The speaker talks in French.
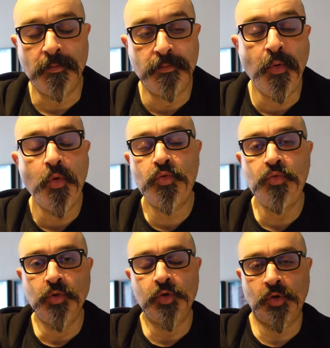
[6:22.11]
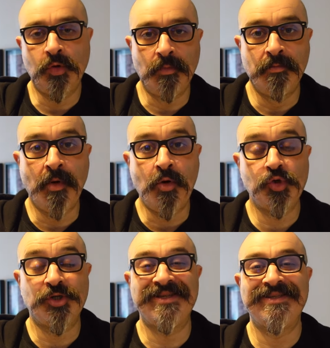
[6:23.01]
Beaucoup de gens
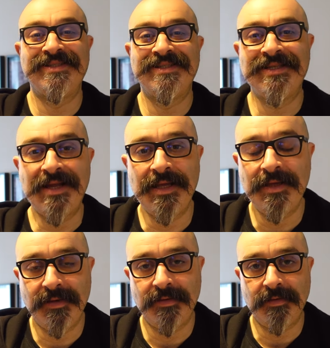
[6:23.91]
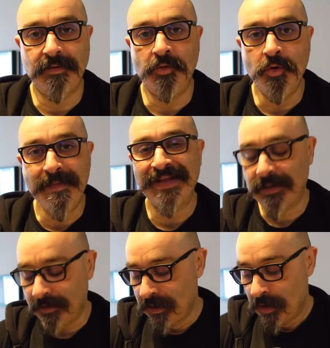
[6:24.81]
mangent salé le matin.